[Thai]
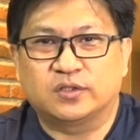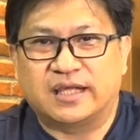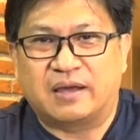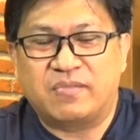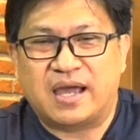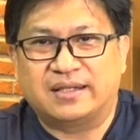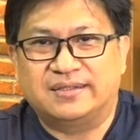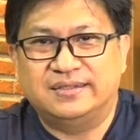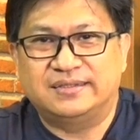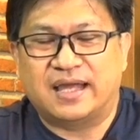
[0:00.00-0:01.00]
ก็สามารถ
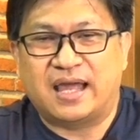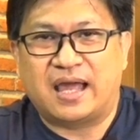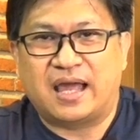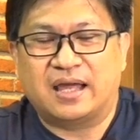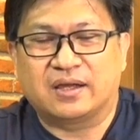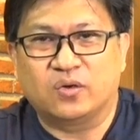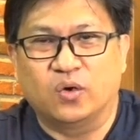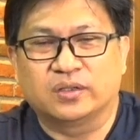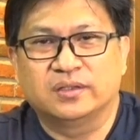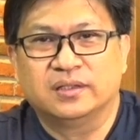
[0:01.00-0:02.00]
ที่จะ
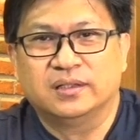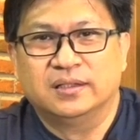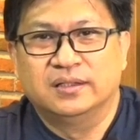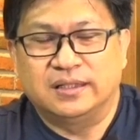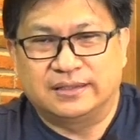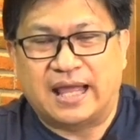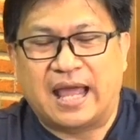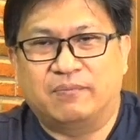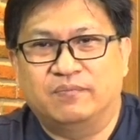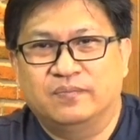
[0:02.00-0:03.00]
กดติด
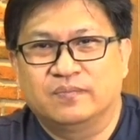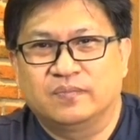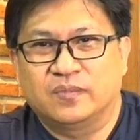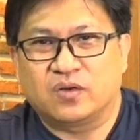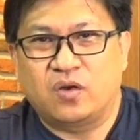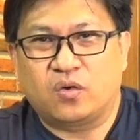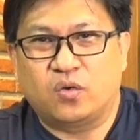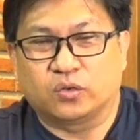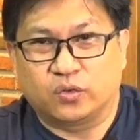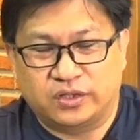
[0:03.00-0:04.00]
ตาม แล้วก็
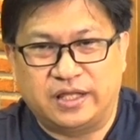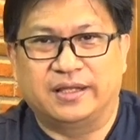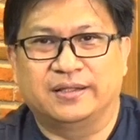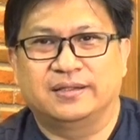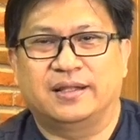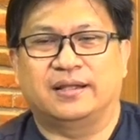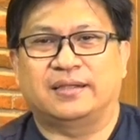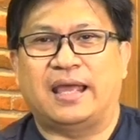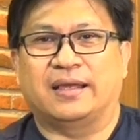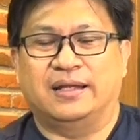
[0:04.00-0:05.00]
กดกระดิ่งนะ
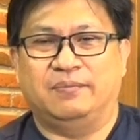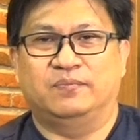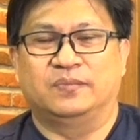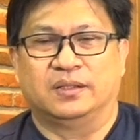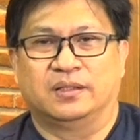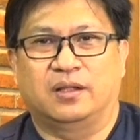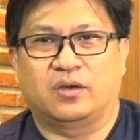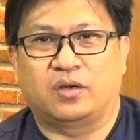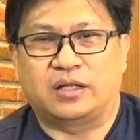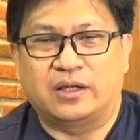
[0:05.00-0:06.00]
ฮะใต้คลิป
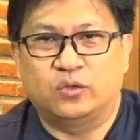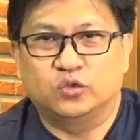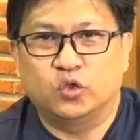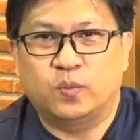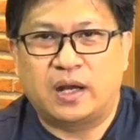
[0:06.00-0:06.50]
แล้วก็ทาง YouTube